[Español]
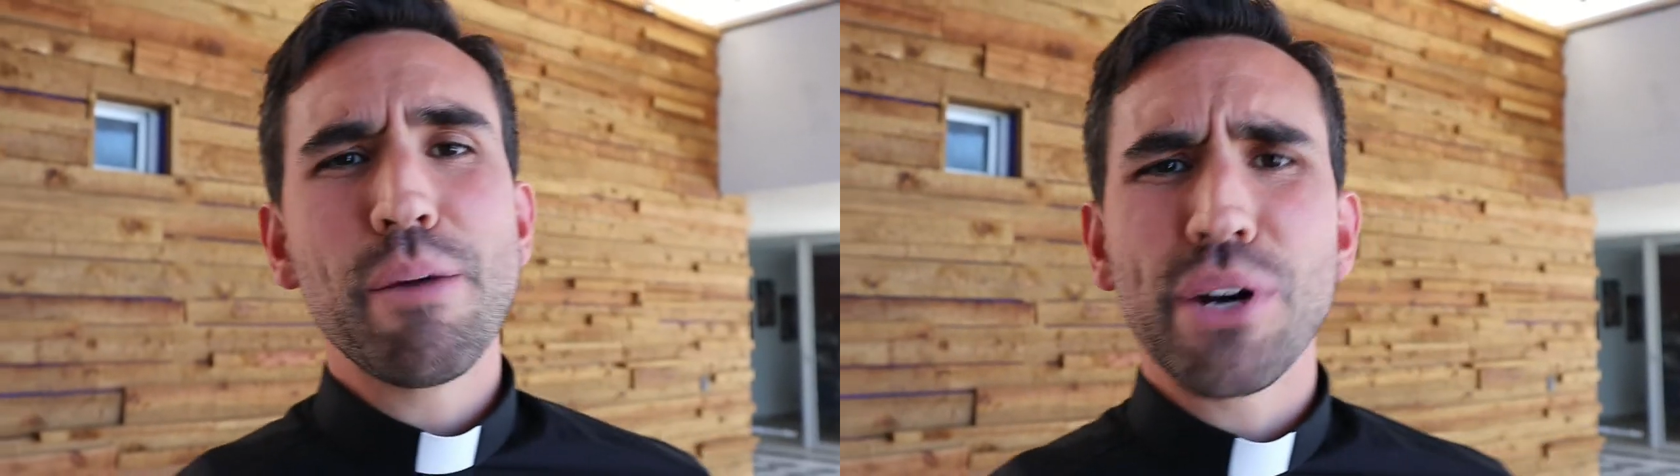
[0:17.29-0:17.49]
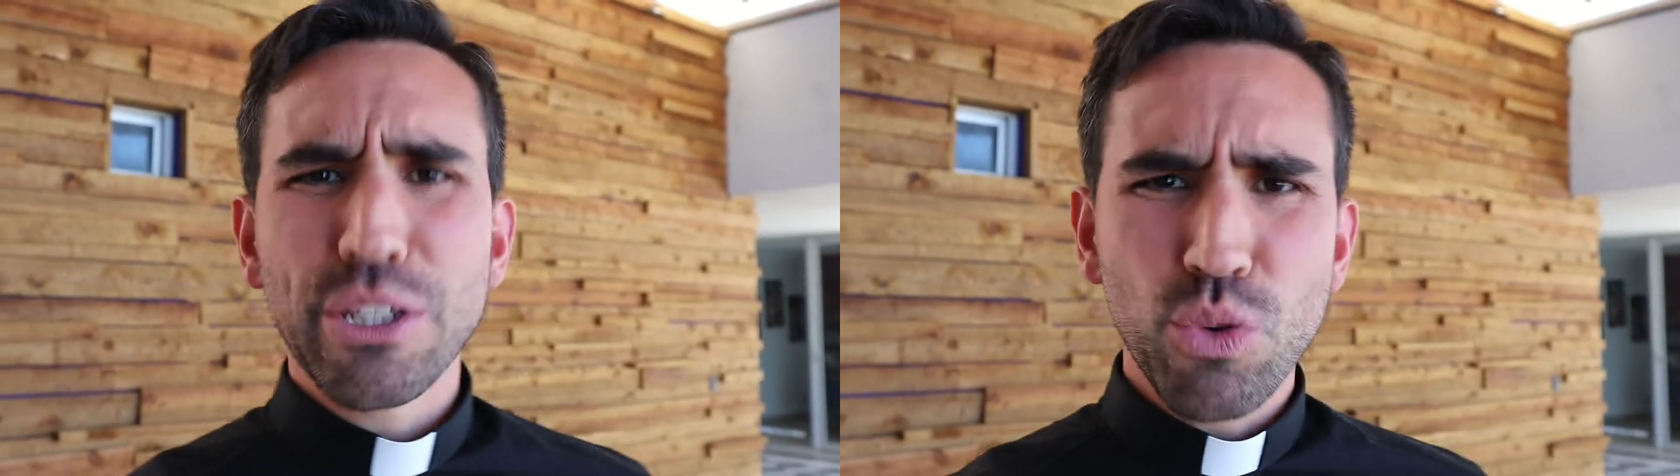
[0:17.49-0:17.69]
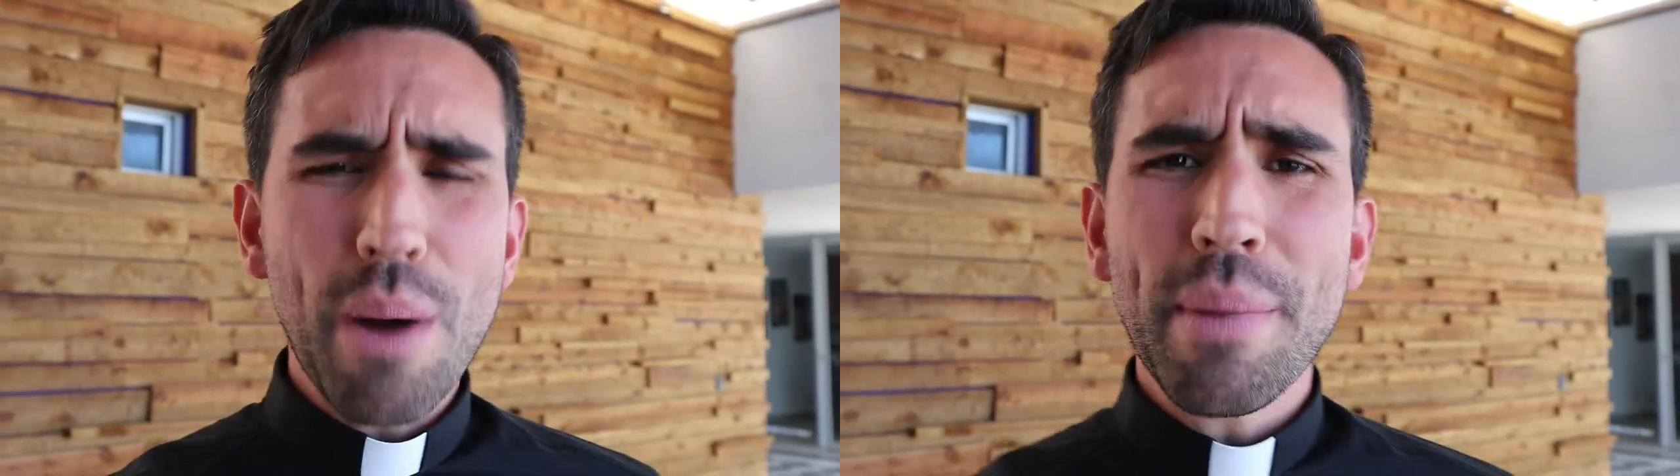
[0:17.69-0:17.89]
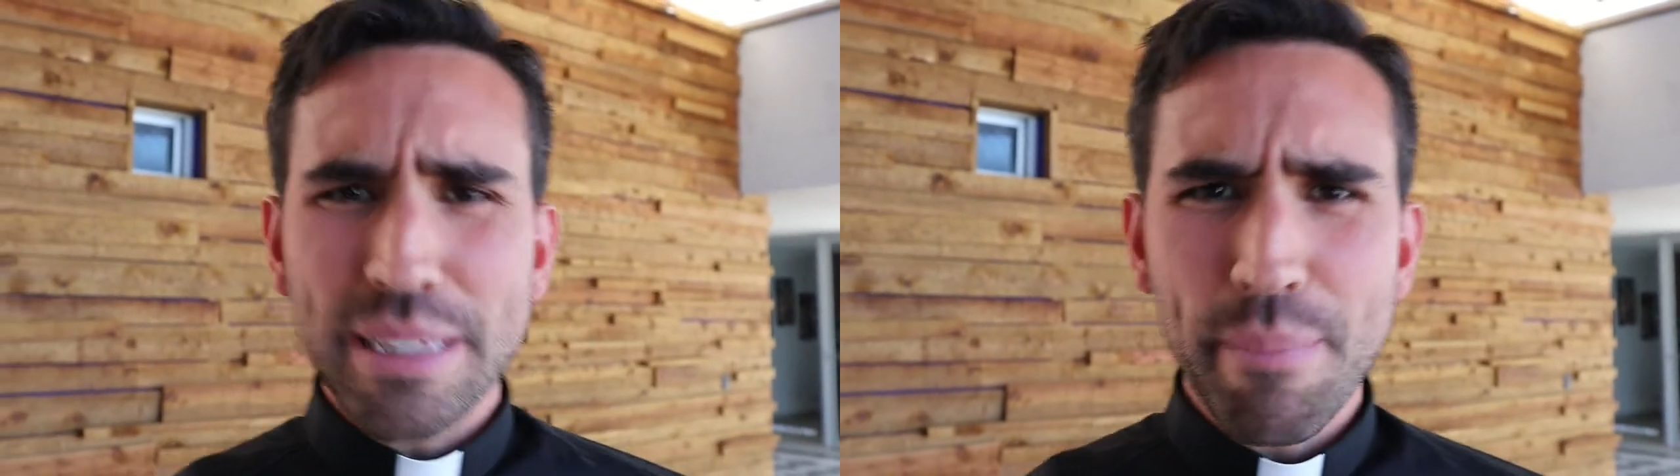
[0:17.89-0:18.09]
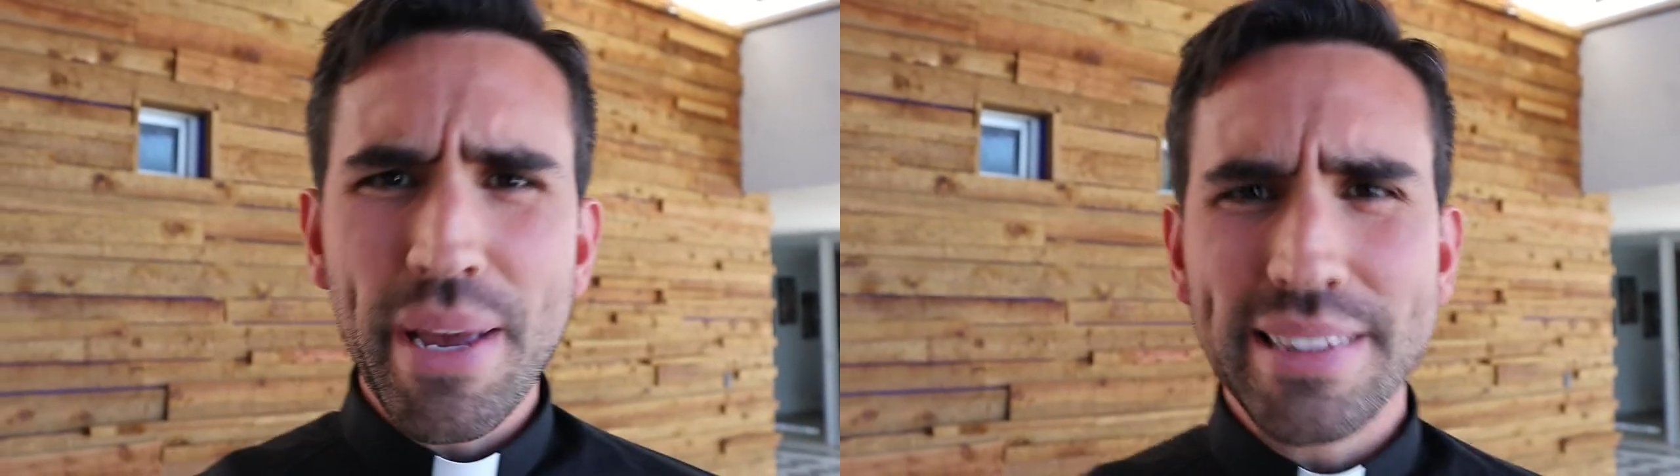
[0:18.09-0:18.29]
porque tu alma
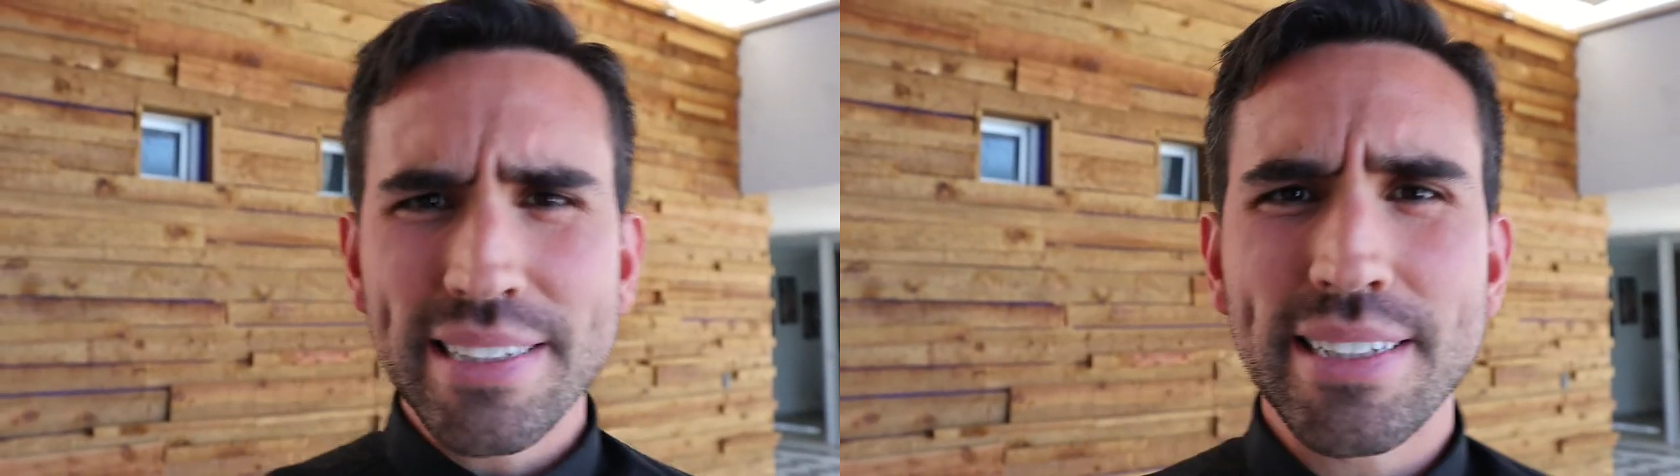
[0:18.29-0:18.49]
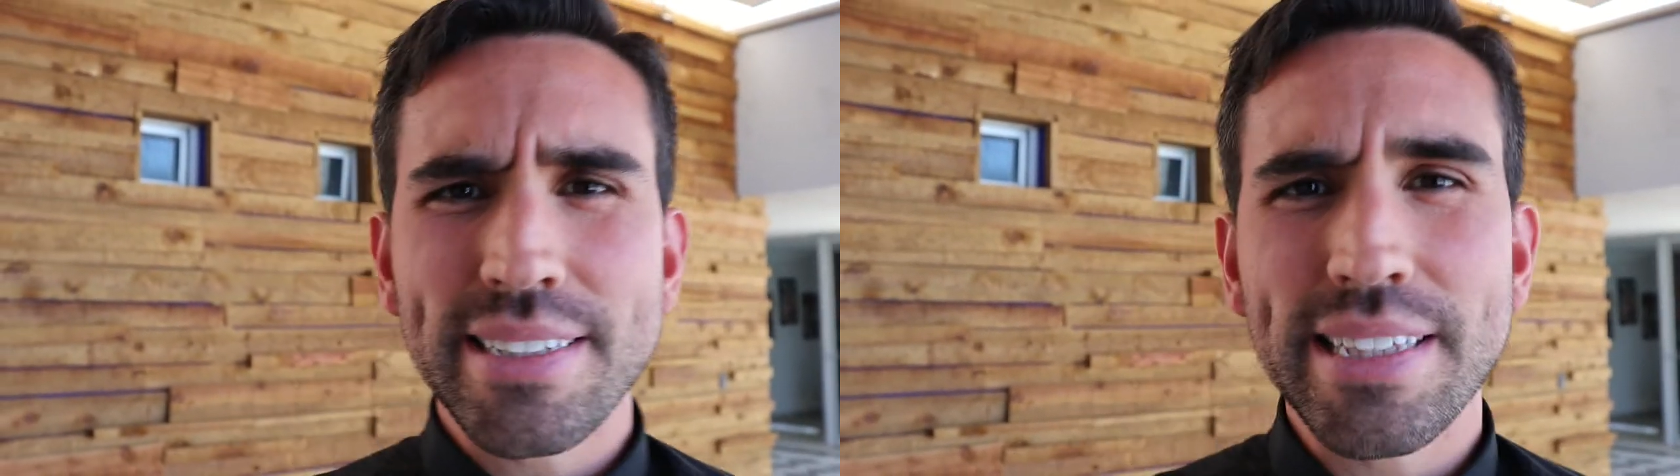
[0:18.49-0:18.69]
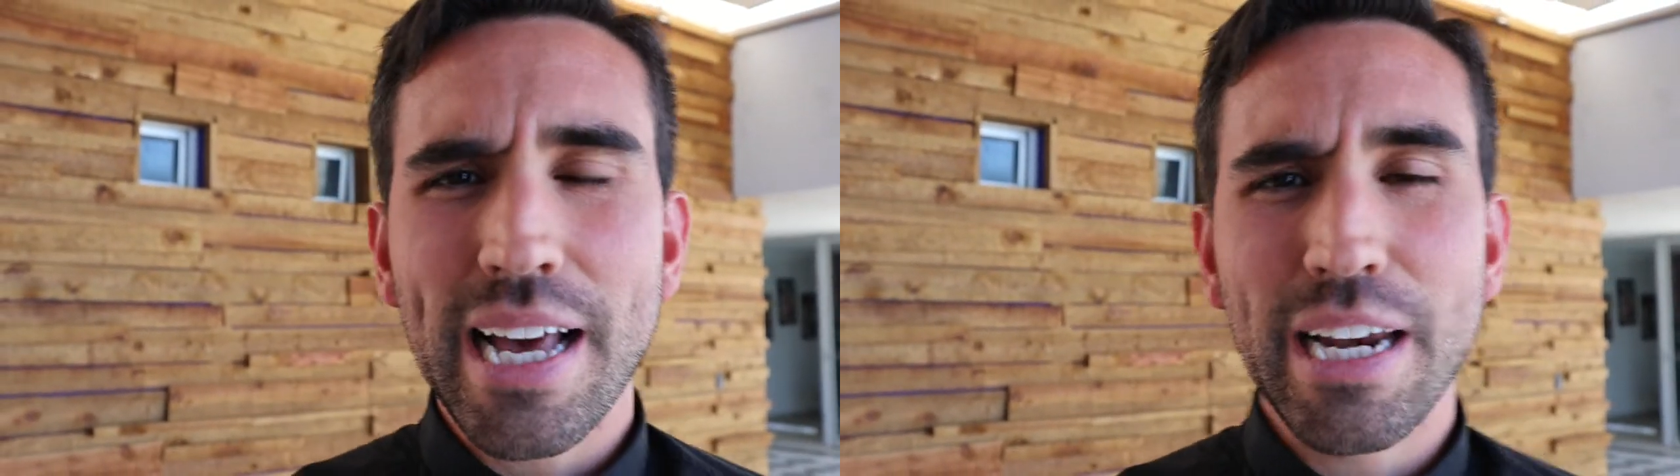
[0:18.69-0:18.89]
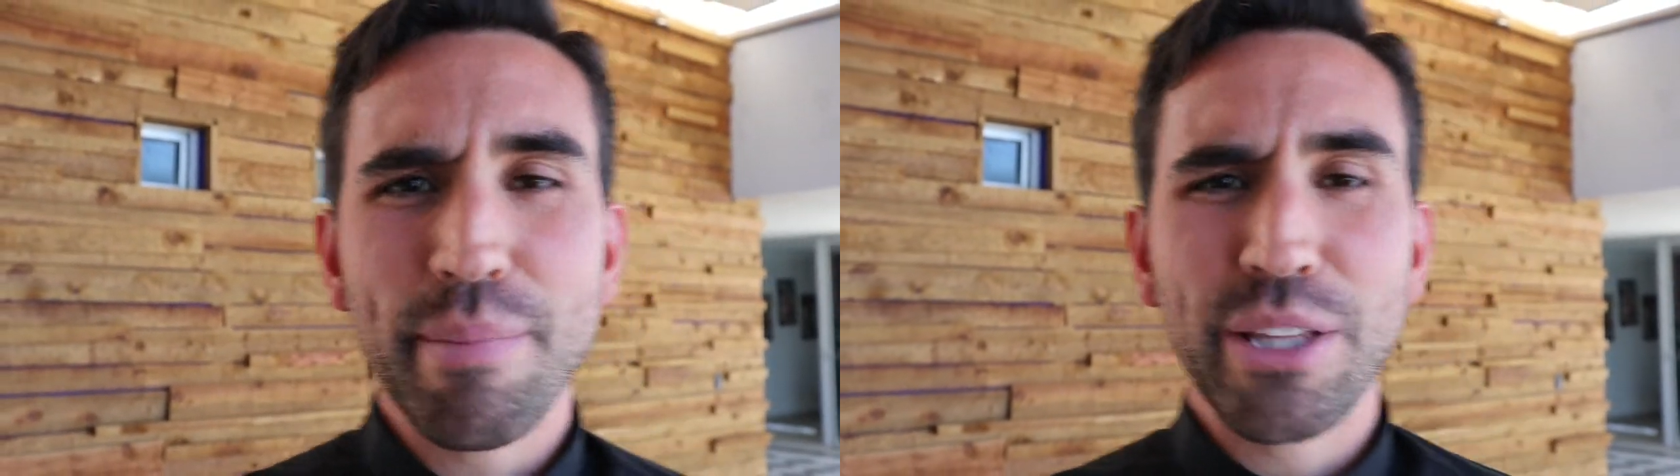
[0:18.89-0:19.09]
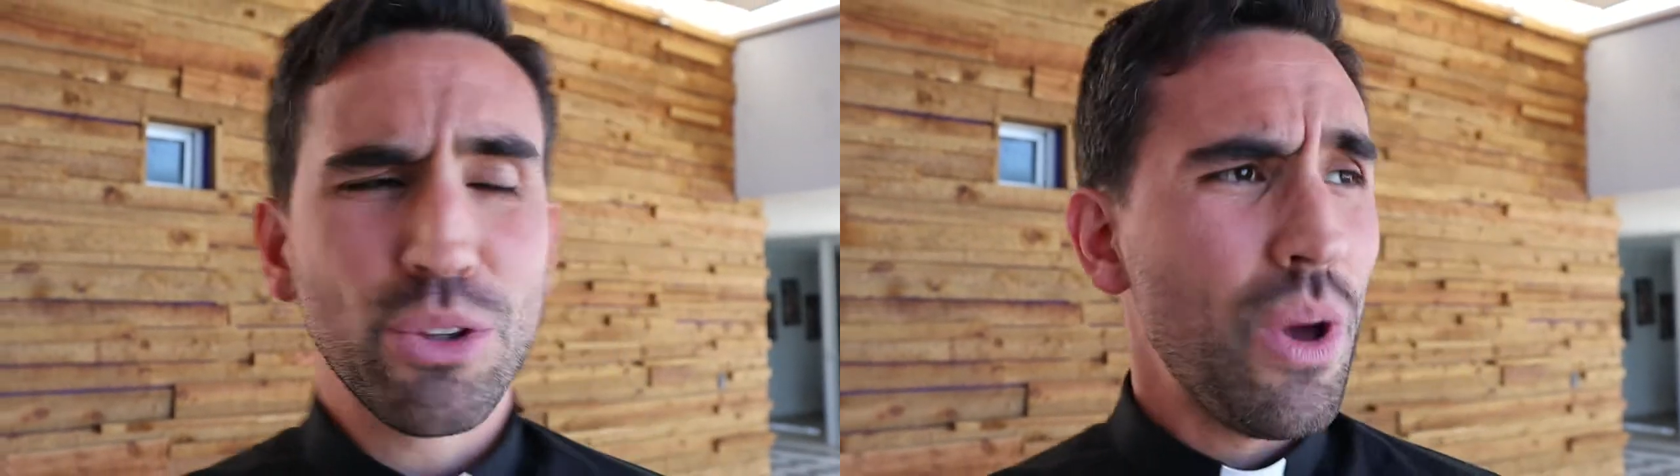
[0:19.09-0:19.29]
también necesita
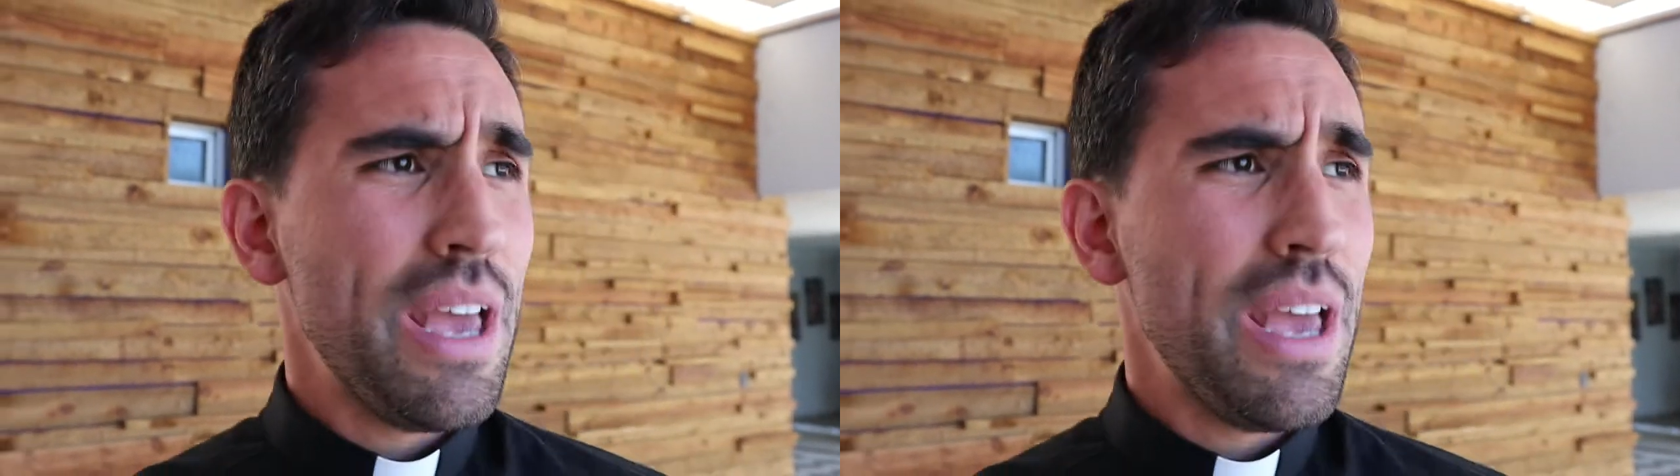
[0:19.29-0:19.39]
alimento